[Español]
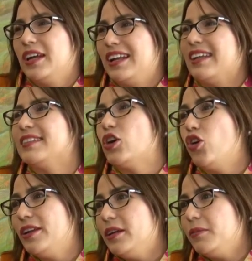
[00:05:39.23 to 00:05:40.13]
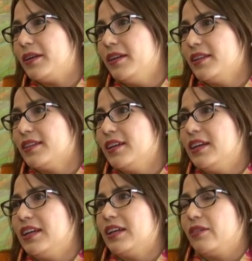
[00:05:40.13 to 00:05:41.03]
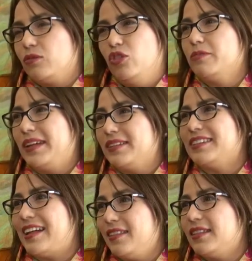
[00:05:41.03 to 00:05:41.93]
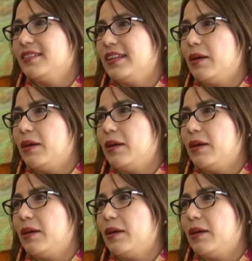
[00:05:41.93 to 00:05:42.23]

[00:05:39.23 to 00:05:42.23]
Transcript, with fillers: las dejó libres unos meses antes de la